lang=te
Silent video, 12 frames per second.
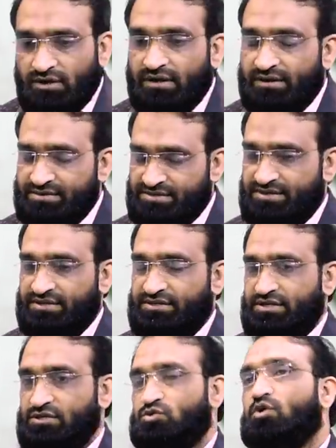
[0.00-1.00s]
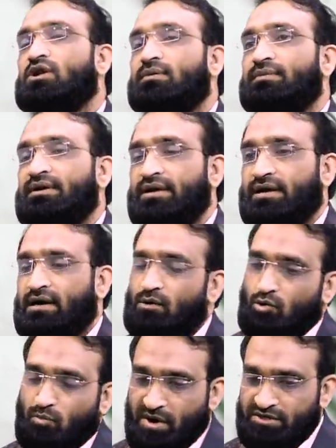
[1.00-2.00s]
చూడండి రిస్క్ తీసుకోవడం అంటే ఇక్కడ
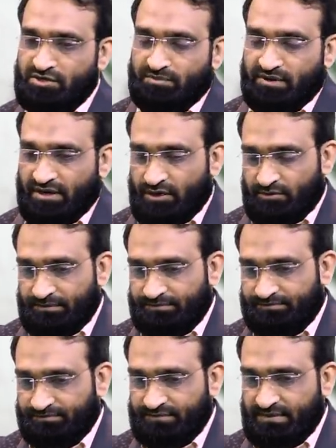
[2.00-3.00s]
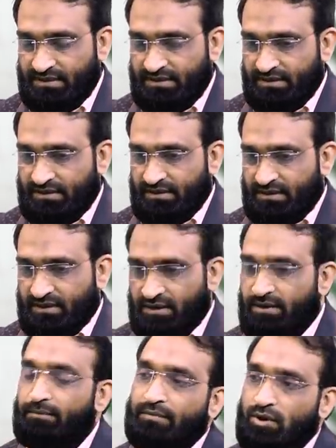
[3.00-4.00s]
ఒక పాయింట్ చెప్తాను నేను
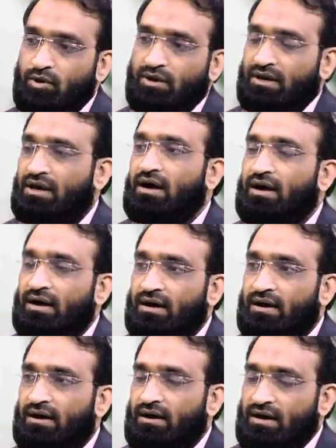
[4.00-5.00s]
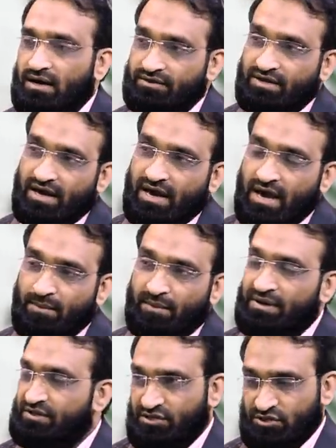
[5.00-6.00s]
మీరు కనుక అదే
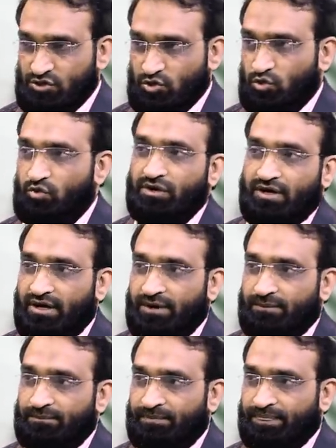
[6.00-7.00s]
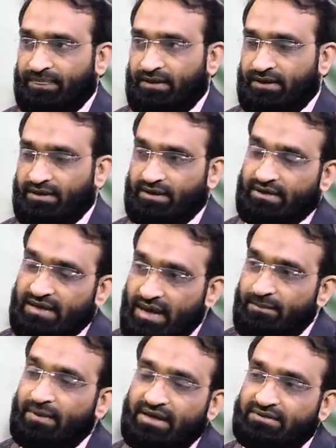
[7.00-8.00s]
పని చేస్తూ ఉంటే ఏ
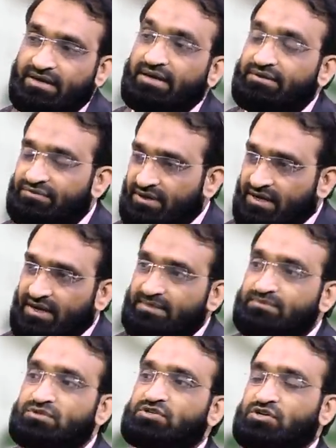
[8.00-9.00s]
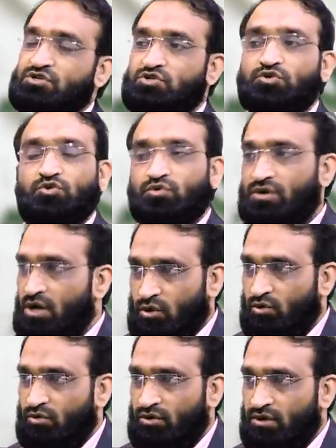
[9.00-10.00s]
పని అయితే ఇంతకాలం చేస్తూ
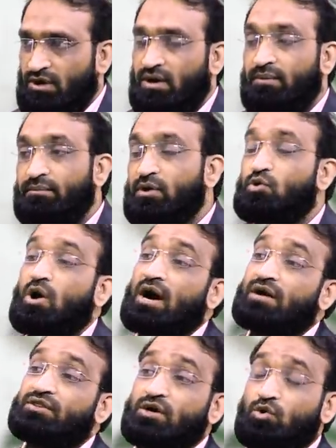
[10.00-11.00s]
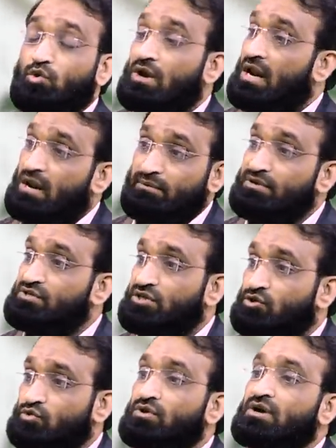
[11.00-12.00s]
ఉన్నారో మీకు అది కూడా
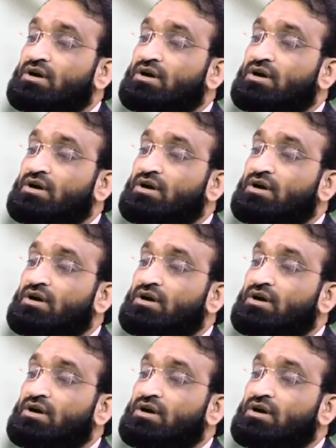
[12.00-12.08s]
లభించదు